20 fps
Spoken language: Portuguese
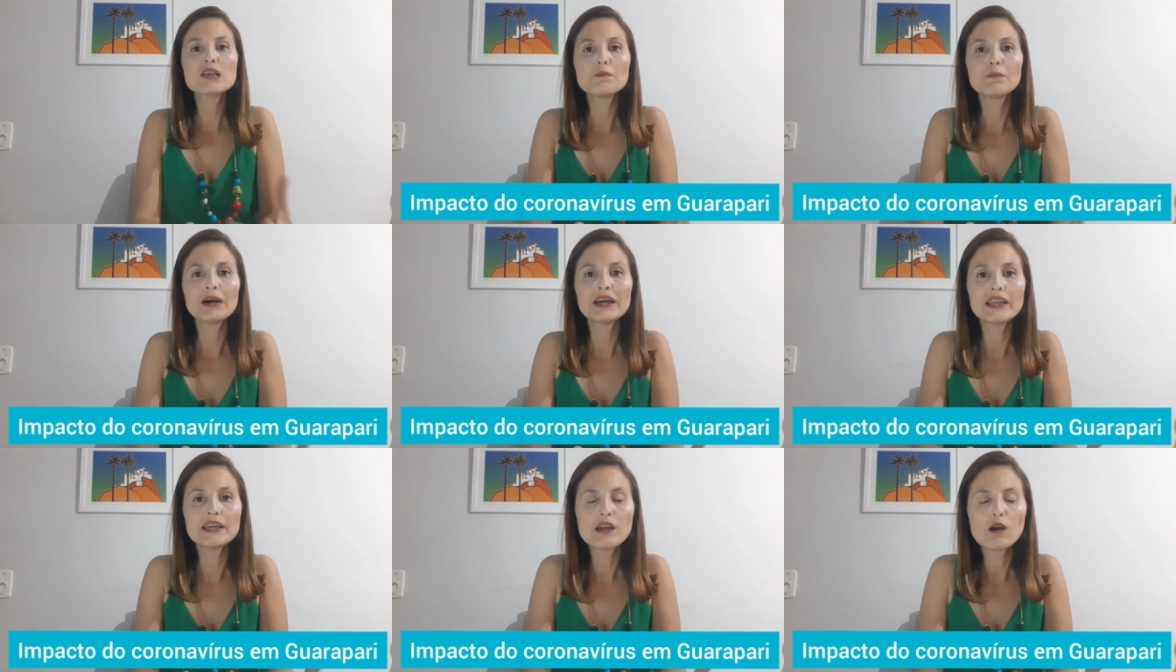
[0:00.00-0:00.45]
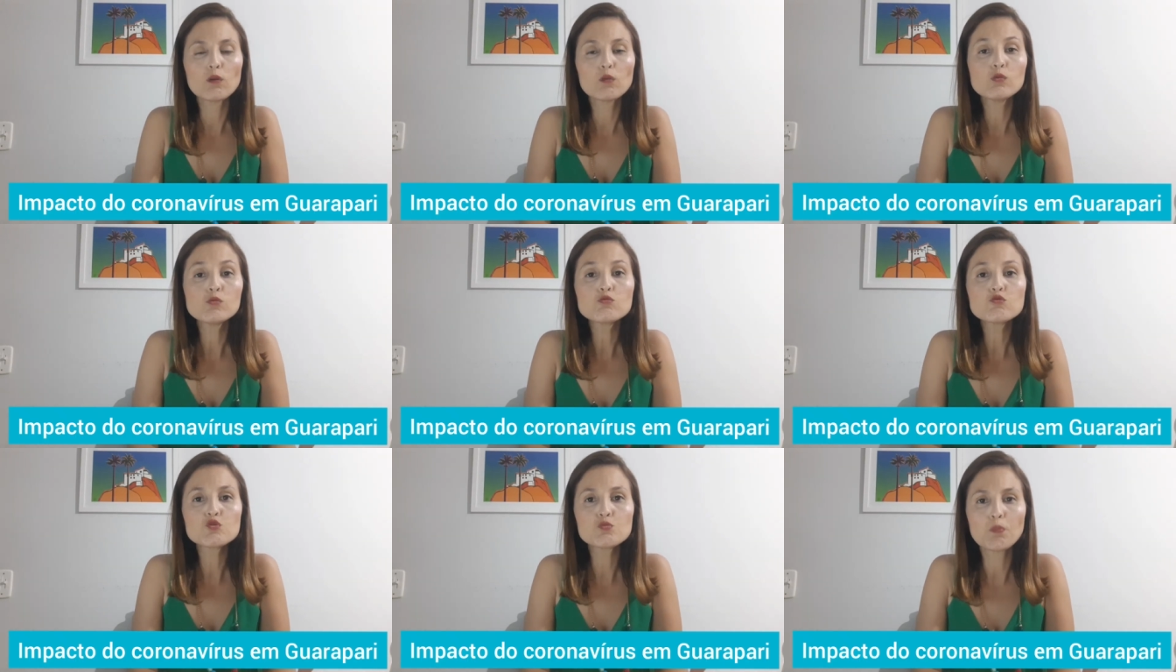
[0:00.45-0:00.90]
separei
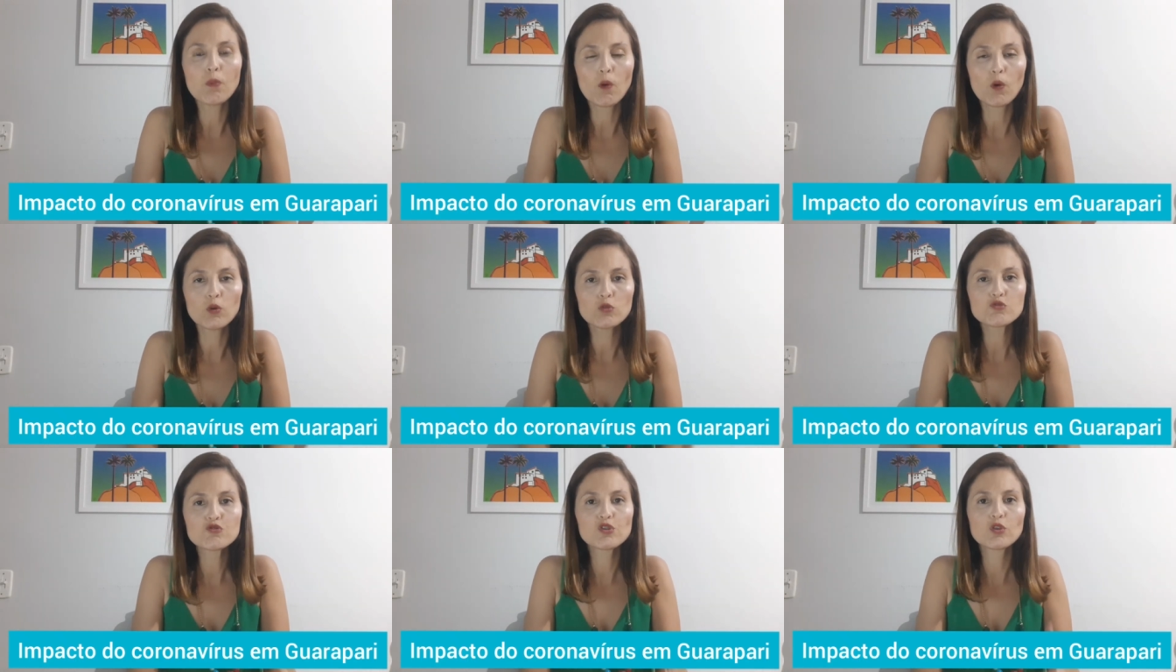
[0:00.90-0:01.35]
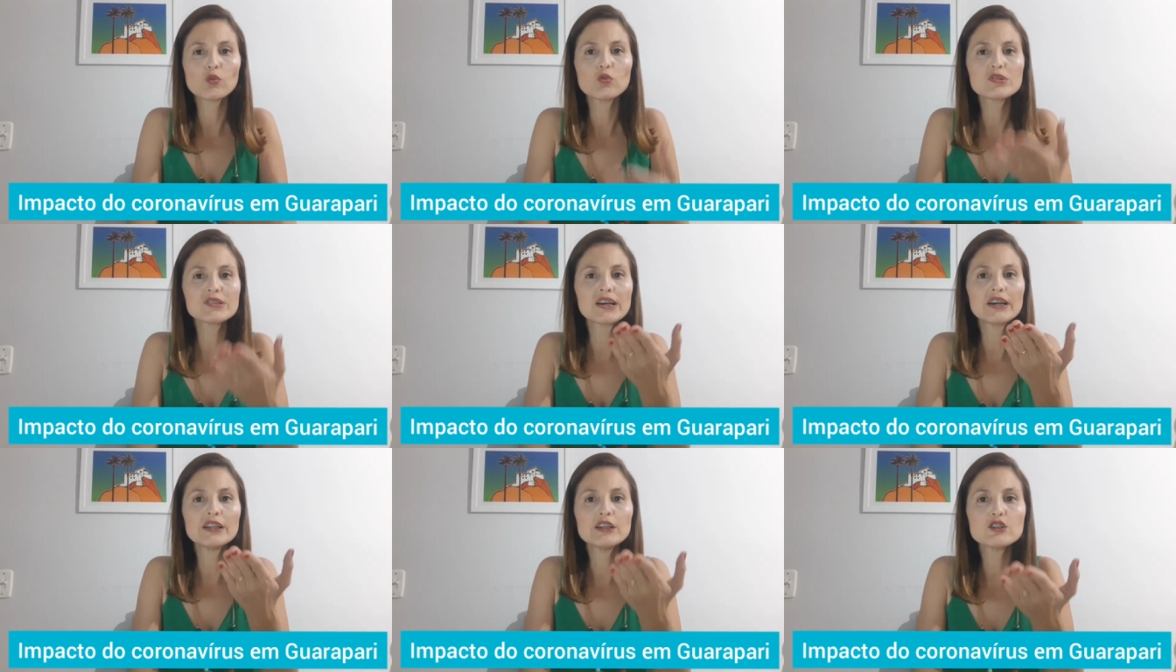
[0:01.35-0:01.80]
alguns pontos que eu
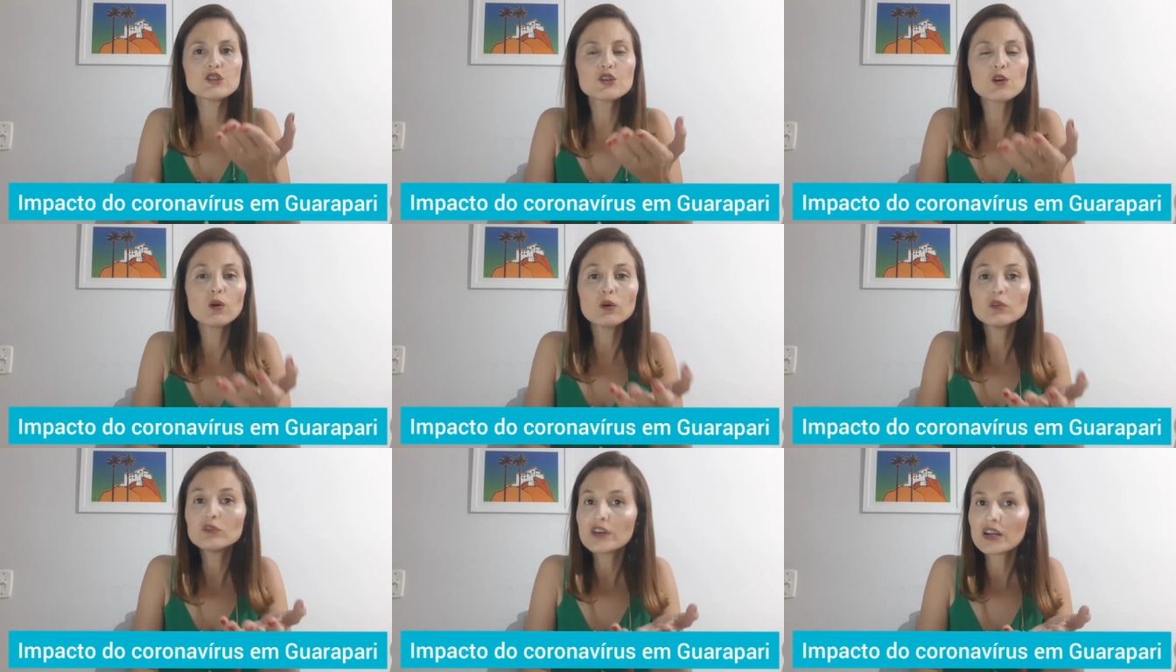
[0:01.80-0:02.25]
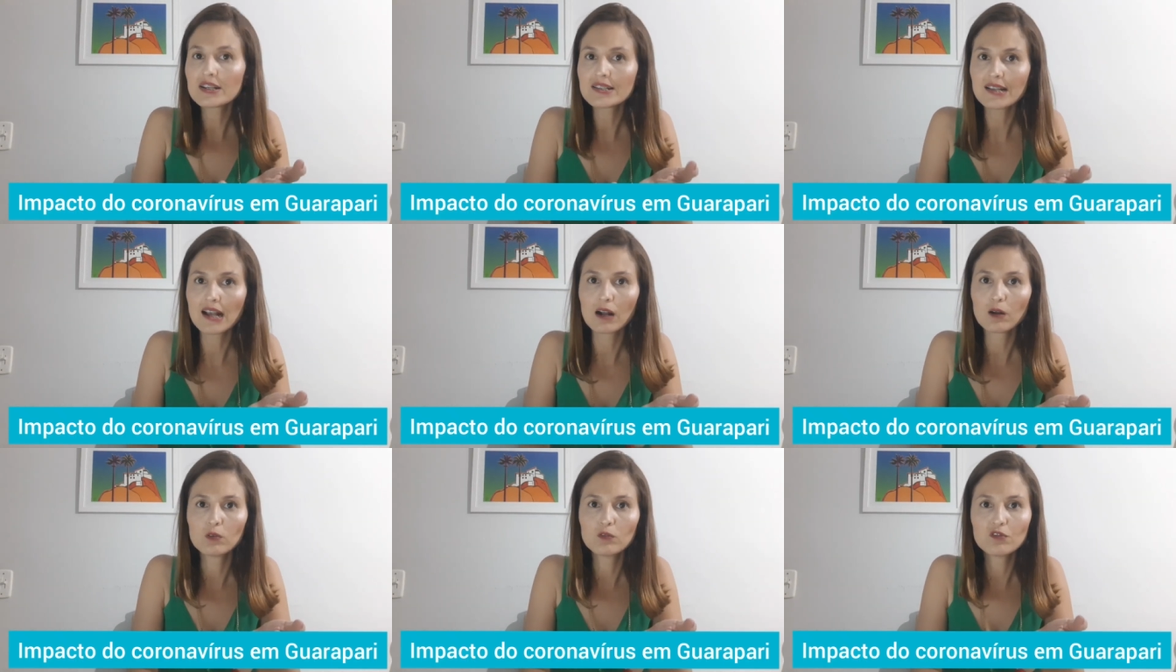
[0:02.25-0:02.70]
gostaria de
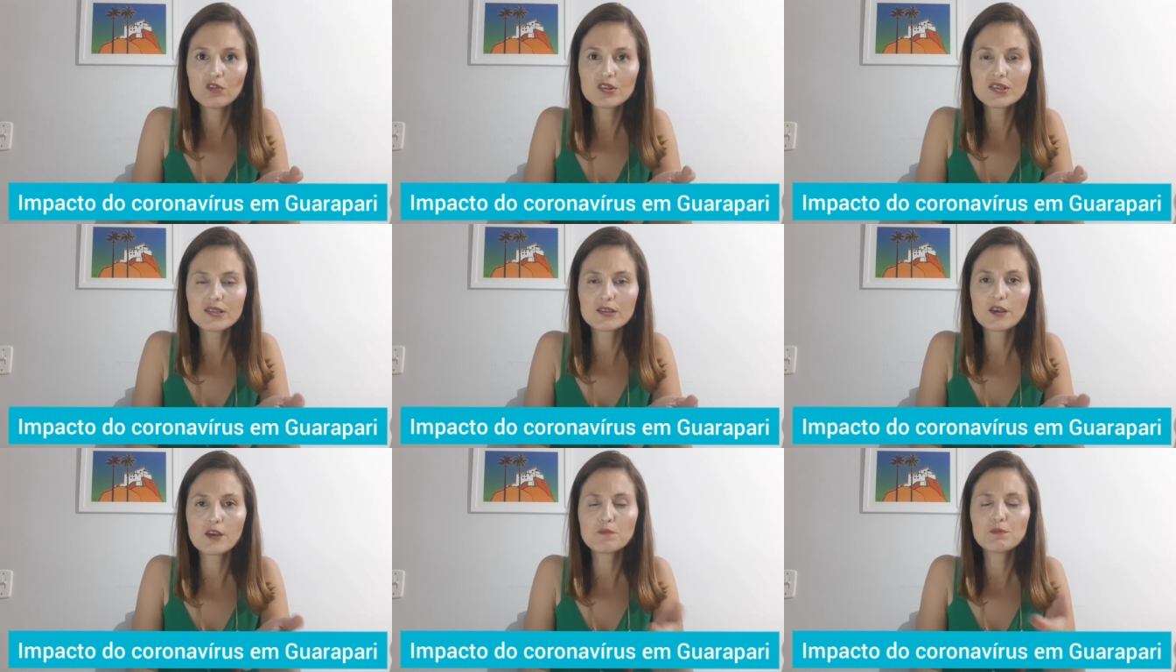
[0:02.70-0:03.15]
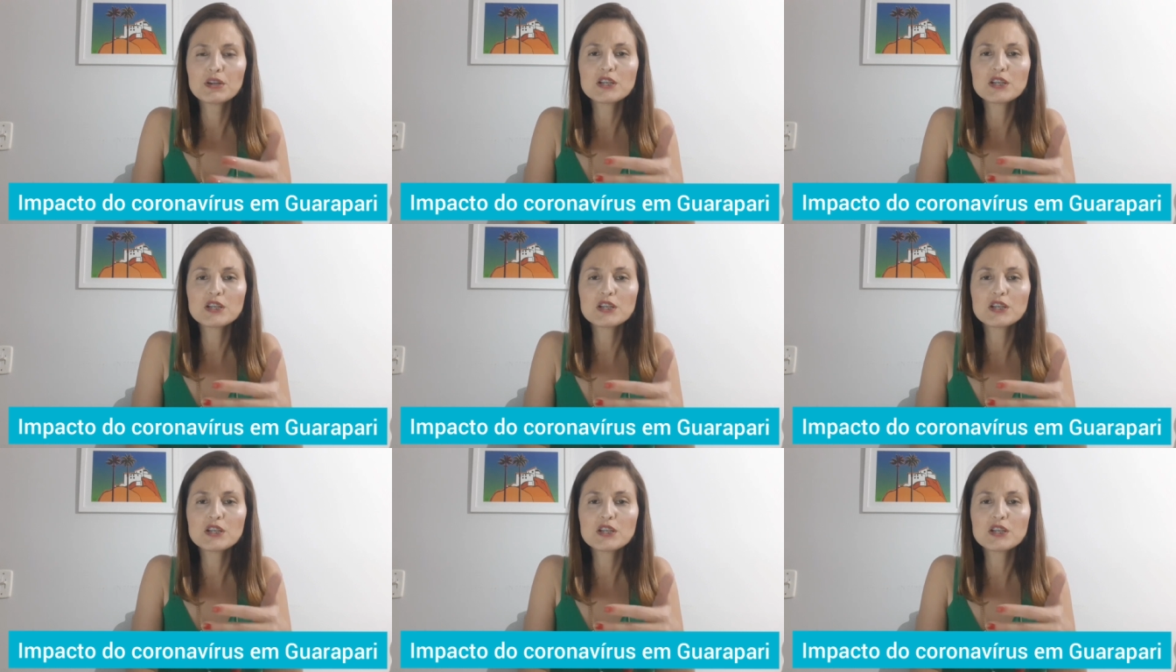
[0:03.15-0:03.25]
conversar com você,